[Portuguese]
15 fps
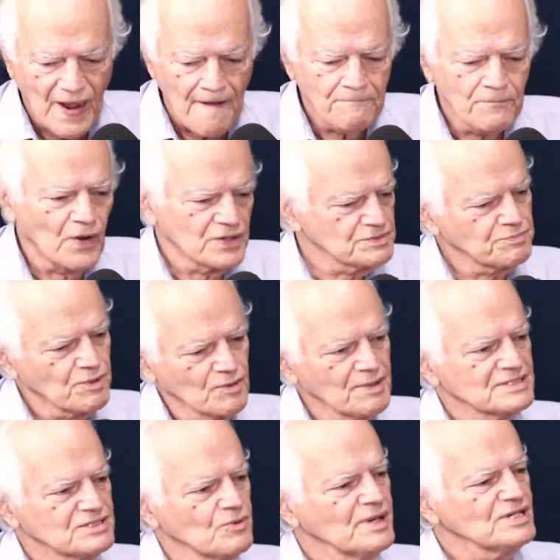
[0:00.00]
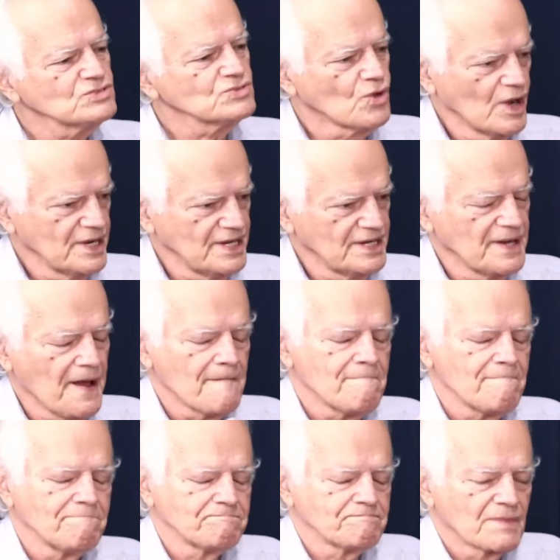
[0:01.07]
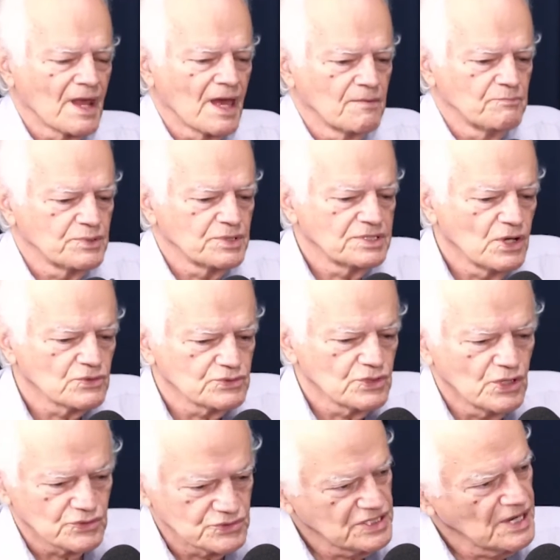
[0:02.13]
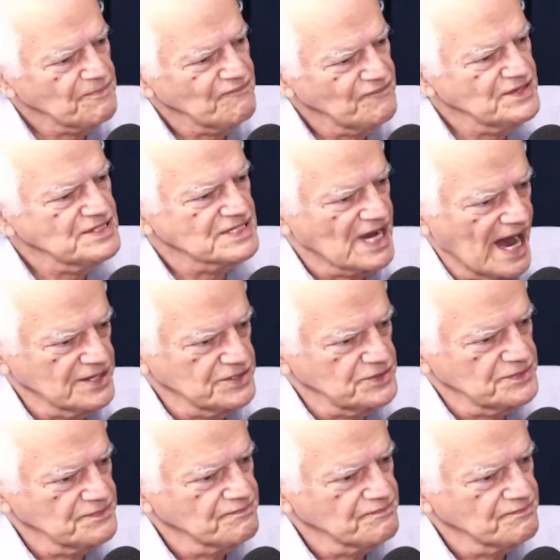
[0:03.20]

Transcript: Bom, esse programa tem uma história, né? Porque eu, eu sempre fiz rádio.